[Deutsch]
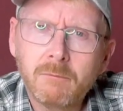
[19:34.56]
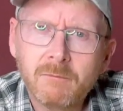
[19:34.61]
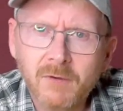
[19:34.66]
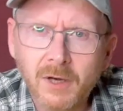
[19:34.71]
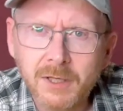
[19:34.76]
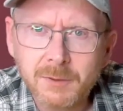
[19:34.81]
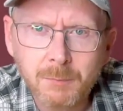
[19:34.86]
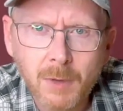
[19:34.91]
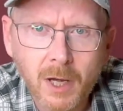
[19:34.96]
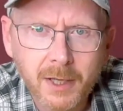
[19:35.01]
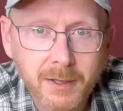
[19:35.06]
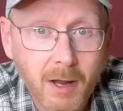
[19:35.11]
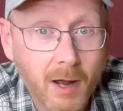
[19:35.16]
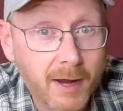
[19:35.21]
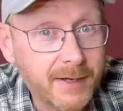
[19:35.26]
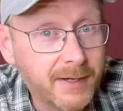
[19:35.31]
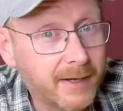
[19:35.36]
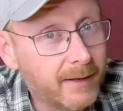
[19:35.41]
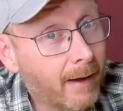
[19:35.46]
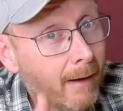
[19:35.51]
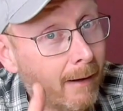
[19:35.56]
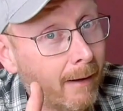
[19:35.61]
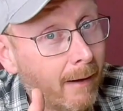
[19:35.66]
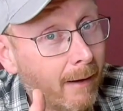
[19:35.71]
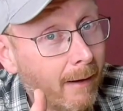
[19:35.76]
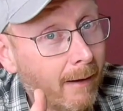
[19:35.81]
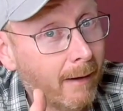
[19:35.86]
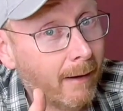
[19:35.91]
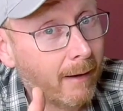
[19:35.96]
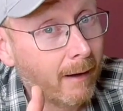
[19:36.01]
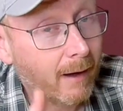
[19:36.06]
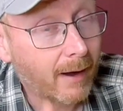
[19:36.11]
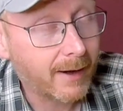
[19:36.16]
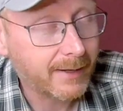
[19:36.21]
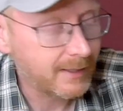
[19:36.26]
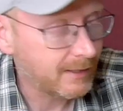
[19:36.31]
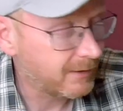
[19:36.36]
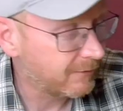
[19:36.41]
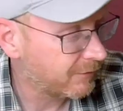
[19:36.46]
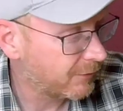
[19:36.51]
Vielleicht machen eine,
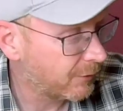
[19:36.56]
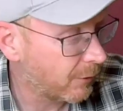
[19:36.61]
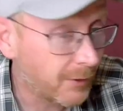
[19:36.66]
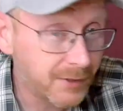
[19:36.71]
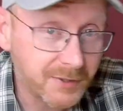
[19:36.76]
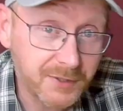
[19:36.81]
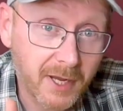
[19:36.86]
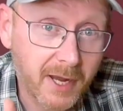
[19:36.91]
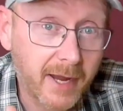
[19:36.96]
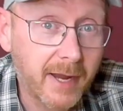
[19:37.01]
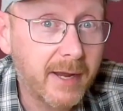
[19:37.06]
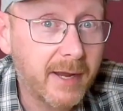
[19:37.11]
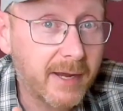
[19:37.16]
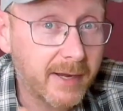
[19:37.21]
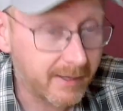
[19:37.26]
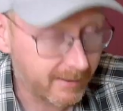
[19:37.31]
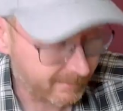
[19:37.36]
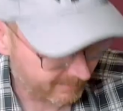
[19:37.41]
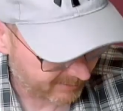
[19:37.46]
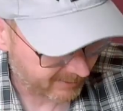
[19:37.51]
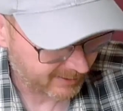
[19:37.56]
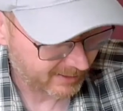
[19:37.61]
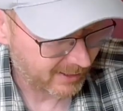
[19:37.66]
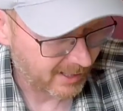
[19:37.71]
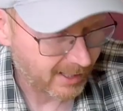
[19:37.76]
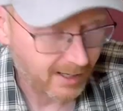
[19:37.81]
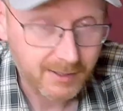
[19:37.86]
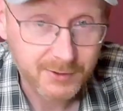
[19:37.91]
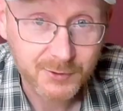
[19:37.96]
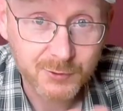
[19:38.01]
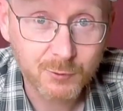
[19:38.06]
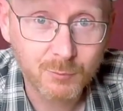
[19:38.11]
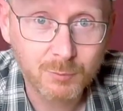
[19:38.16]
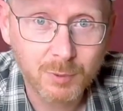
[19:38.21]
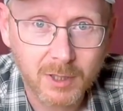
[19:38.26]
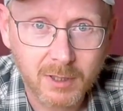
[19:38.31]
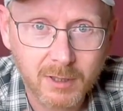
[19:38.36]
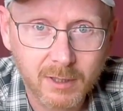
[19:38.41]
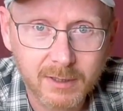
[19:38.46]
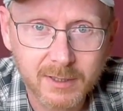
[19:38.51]
einige von euch, ey, klar,
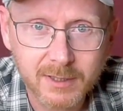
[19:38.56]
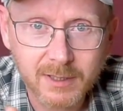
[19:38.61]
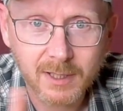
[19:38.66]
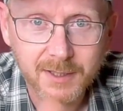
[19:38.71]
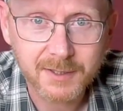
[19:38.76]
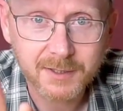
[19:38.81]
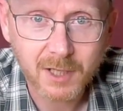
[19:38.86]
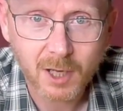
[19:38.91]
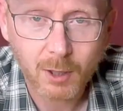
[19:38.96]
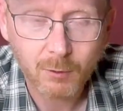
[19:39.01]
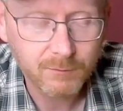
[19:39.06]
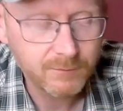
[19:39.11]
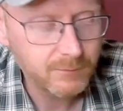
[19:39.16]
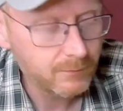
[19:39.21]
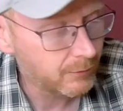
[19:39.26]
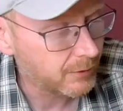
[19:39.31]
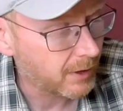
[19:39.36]
super, kann ich gleich kaufen.